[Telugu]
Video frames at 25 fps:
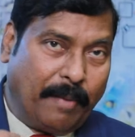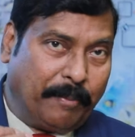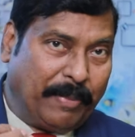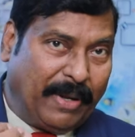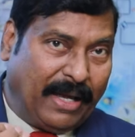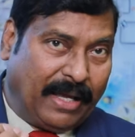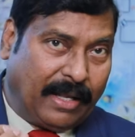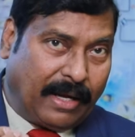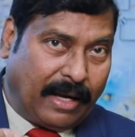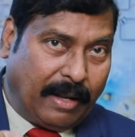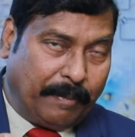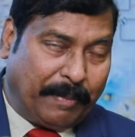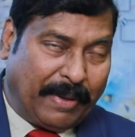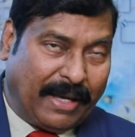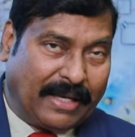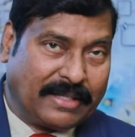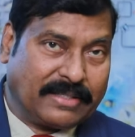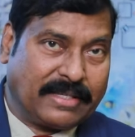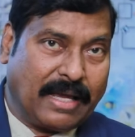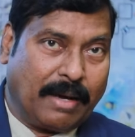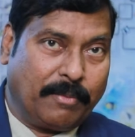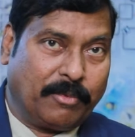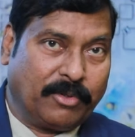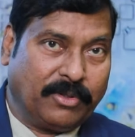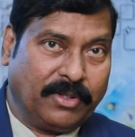నా పే రేపు
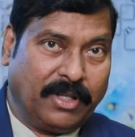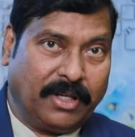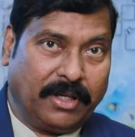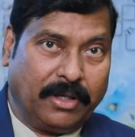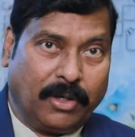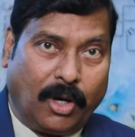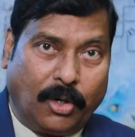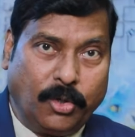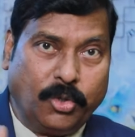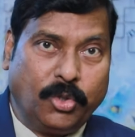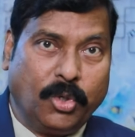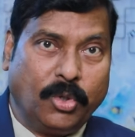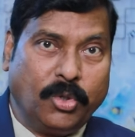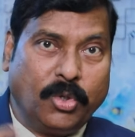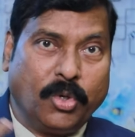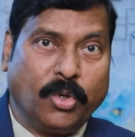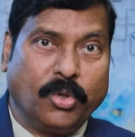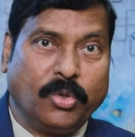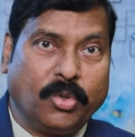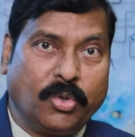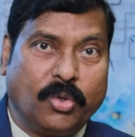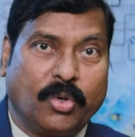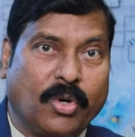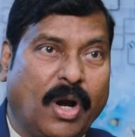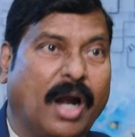ఎగ్జామ్ ఉంది అయ్యో
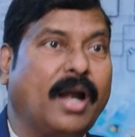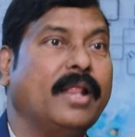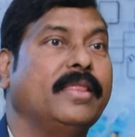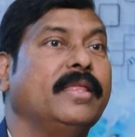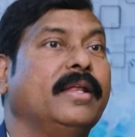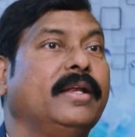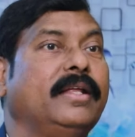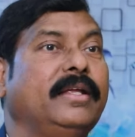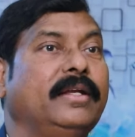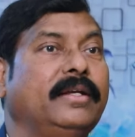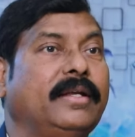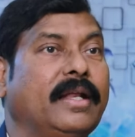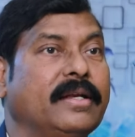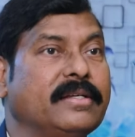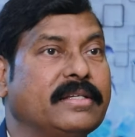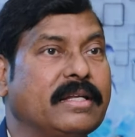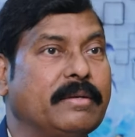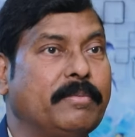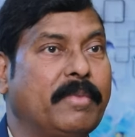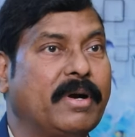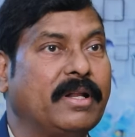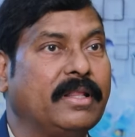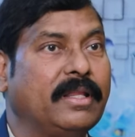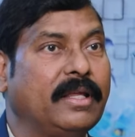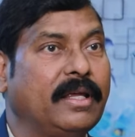అయ్యో రాలేదని
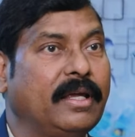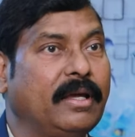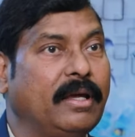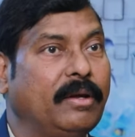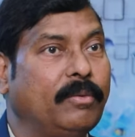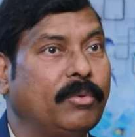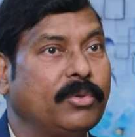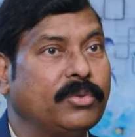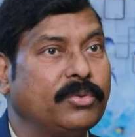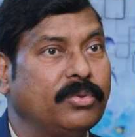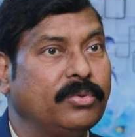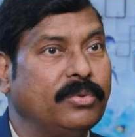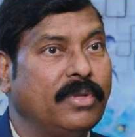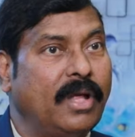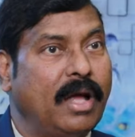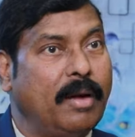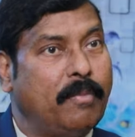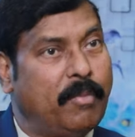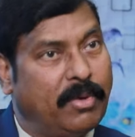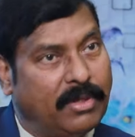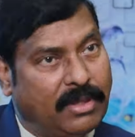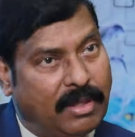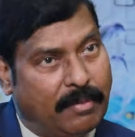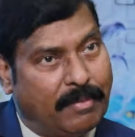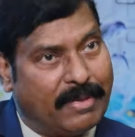టెన్షన్ పడితే వస్తుందా
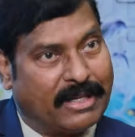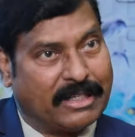మొత్తం